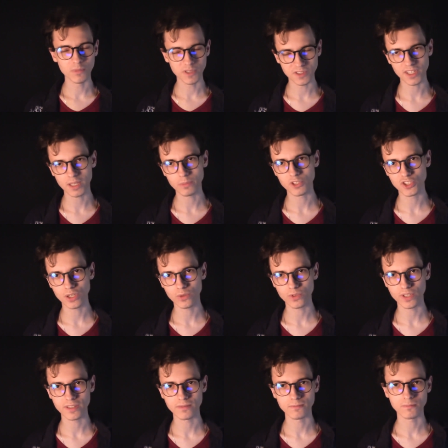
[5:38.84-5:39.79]
мастерами
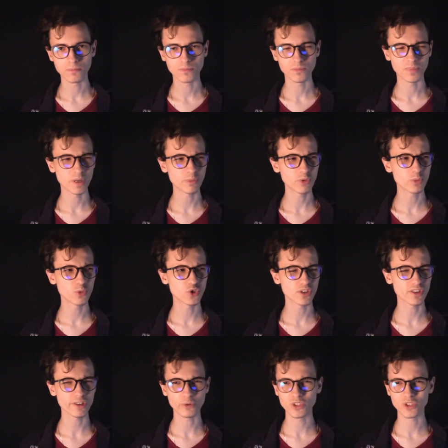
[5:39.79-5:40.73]
меча По-моему,
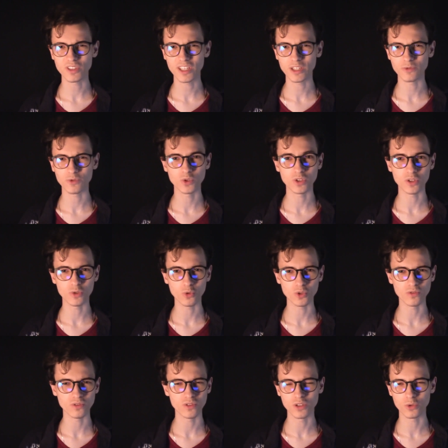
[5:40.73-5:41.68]
еще атаку титанов, но это
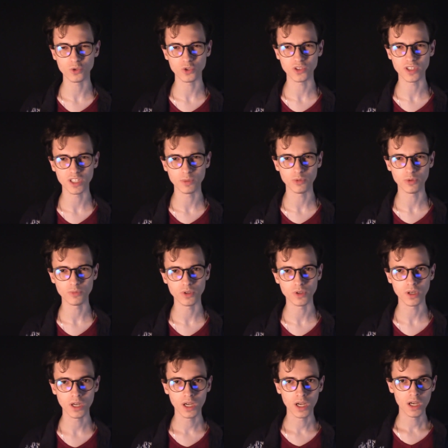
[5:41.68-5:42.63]
то не точно, я не
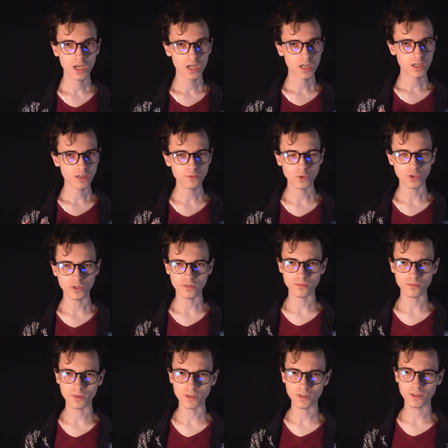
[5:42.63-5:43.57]
помню.
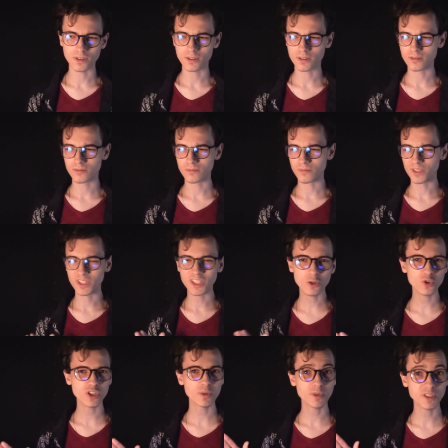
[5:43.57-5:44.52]
Вот. Э,
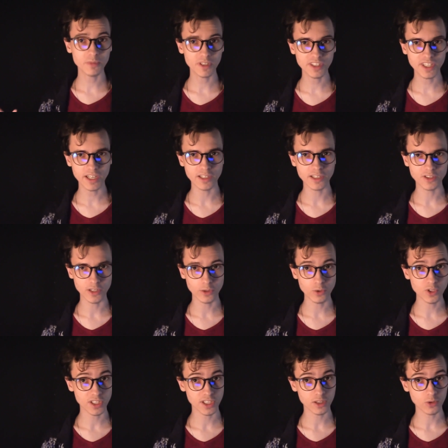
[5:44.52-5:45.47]
их уже посмотрели те
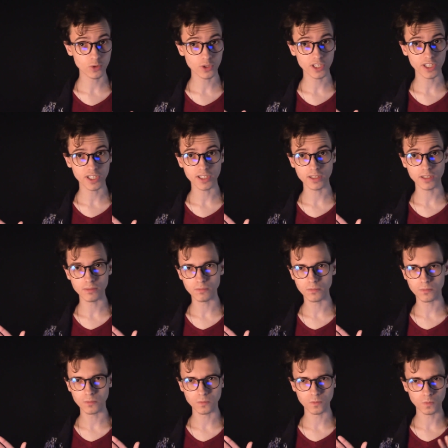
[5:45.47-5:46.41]
люди, которые,
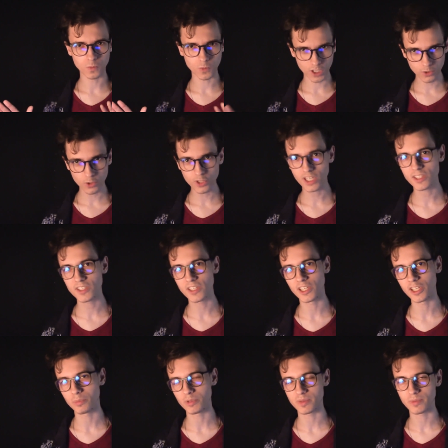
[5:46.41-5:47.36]
которые
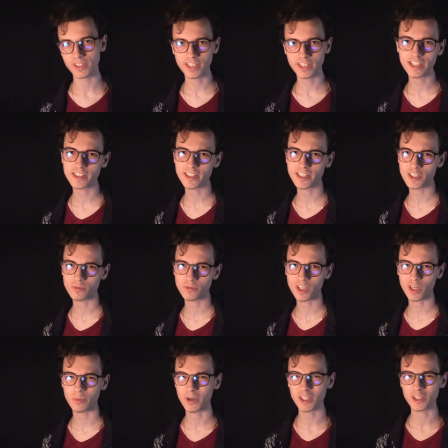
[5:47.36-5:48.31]
хотели их посмотреть, скажем
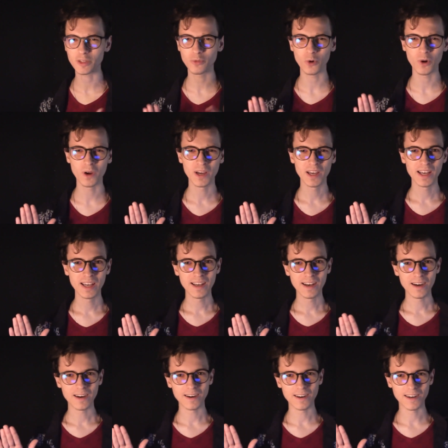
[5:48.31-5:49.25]
так, поэтому
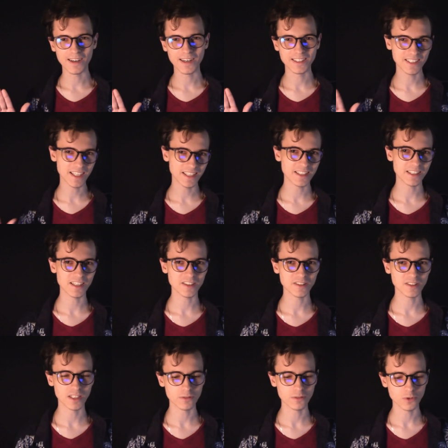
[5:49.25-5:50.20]
э, я не
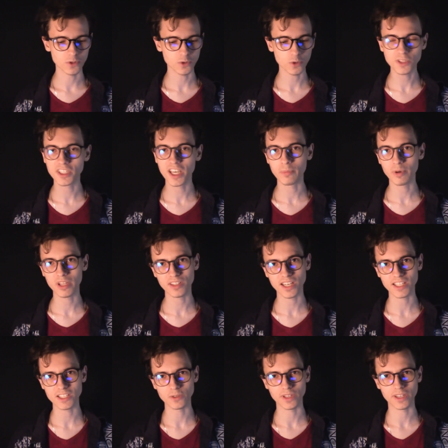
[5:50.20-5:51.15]
расстраиваюсь. Хоть я и
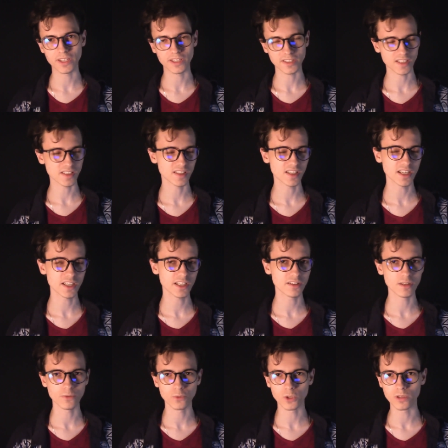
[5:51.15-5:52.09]
потратил на их
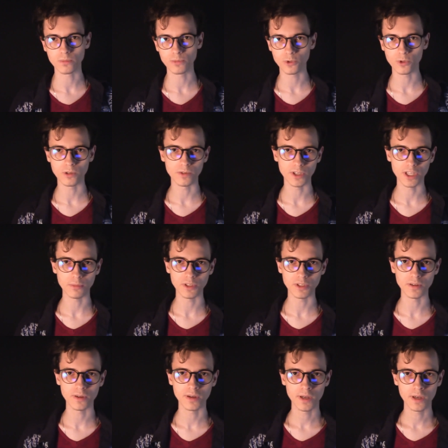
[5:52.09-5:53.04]
создание довольно много
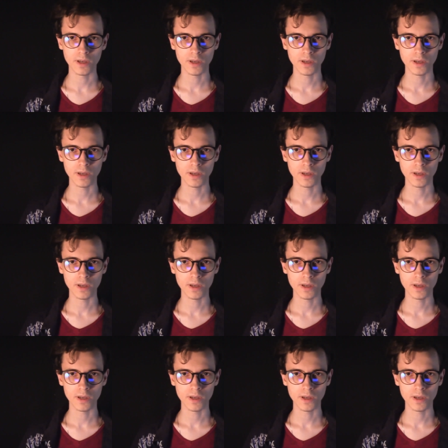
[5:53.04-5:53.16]
времени.